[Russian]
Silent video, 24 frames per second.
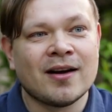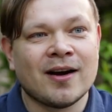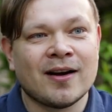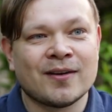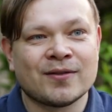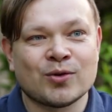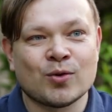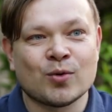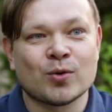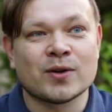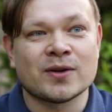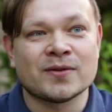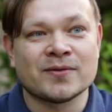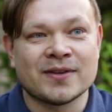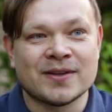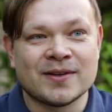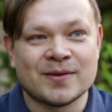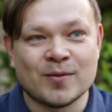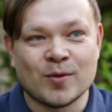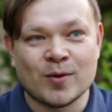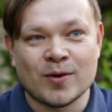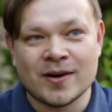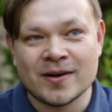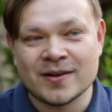автограф
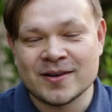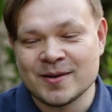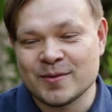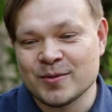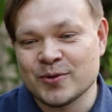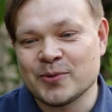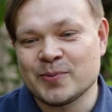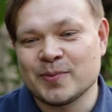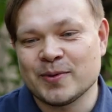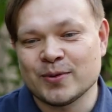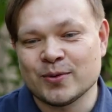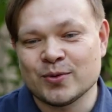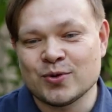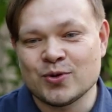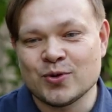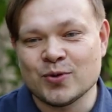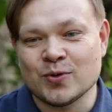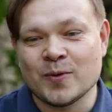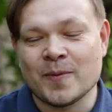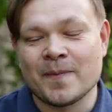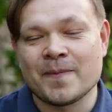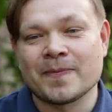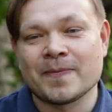его как-нибудь получу.